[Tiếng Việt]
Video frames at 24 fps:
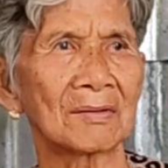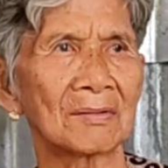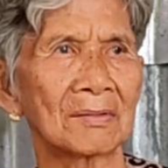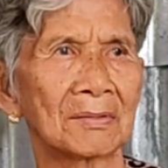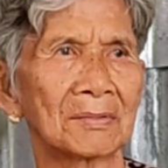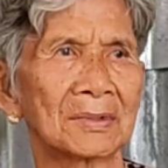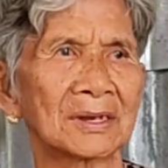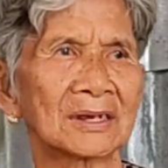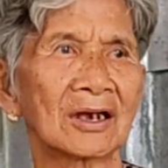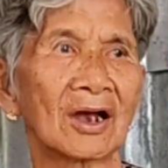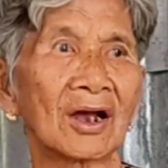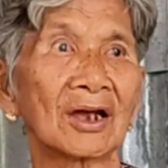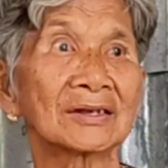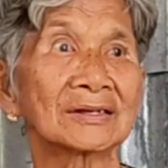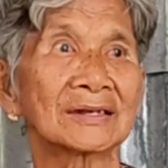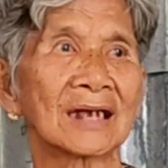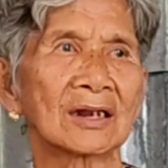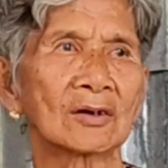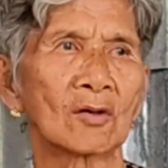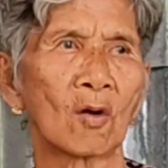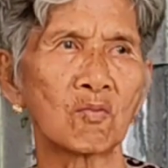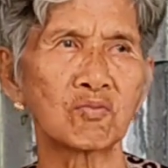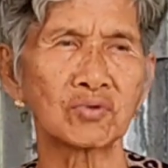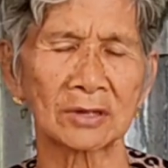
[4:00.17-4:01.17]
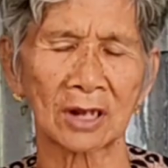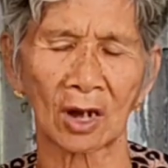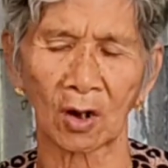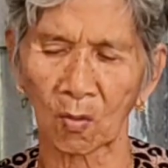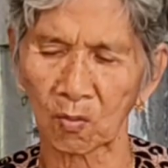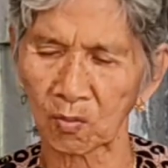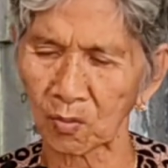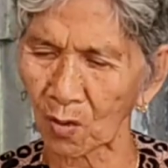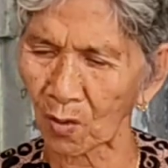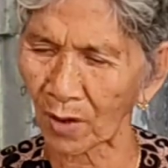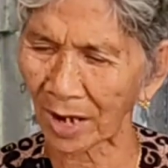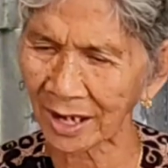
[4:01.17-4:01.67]
cho mày coi xà đụng xà
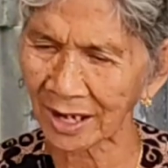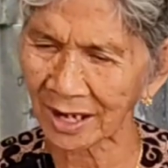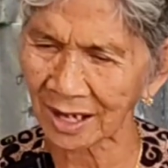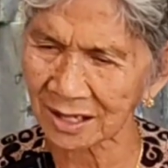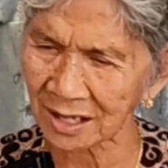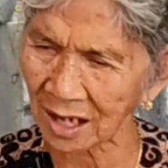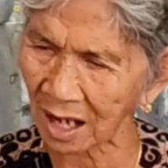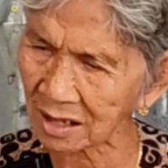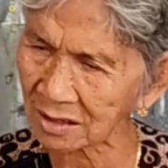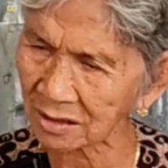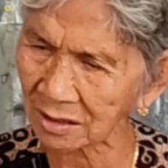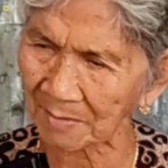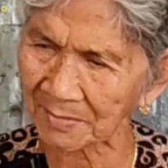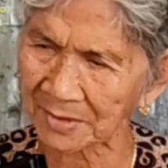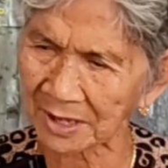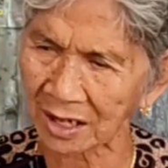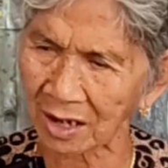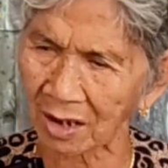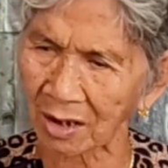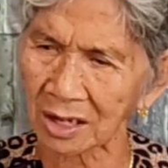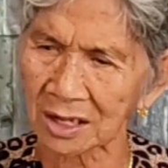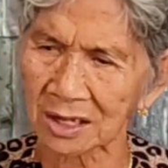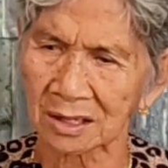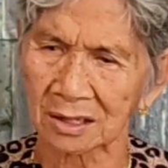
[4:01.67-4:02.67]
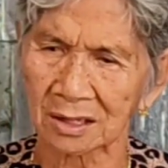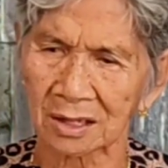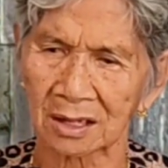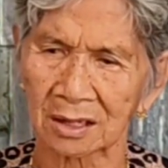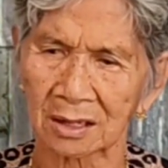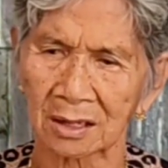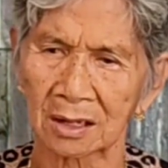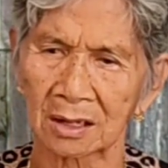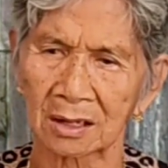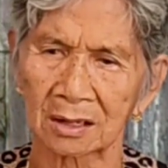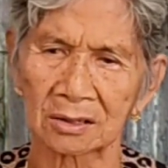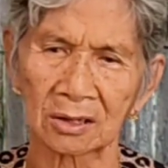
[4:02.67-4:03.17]
đụng ngoái hết trơn cho mày coi. Dạ.
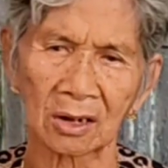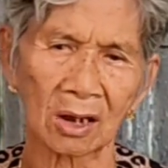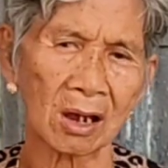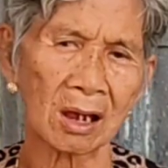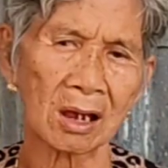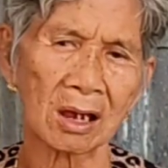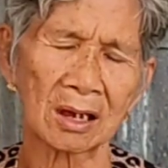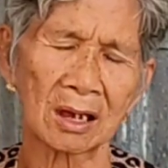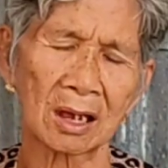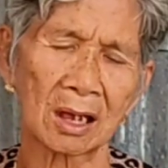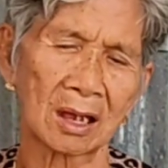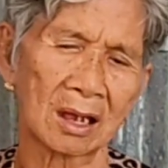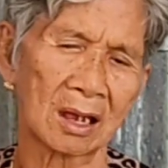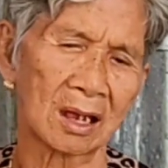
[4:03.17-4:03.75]
Nó.